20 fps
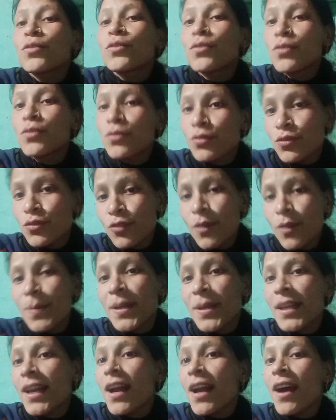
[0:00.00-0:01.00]
दोस्तों
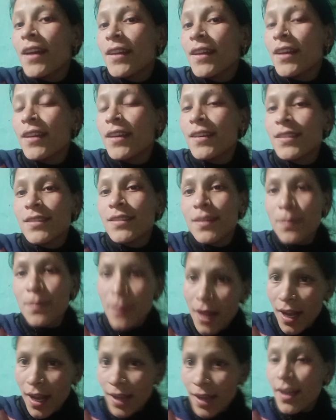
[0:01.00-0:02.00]
हमारे खाना ना सब
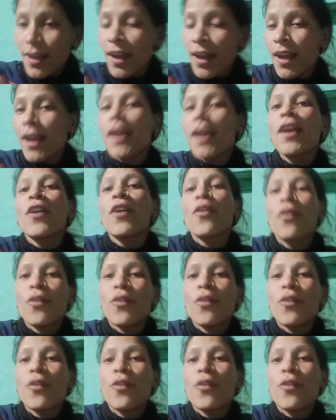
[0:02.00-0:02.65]
खा लिया है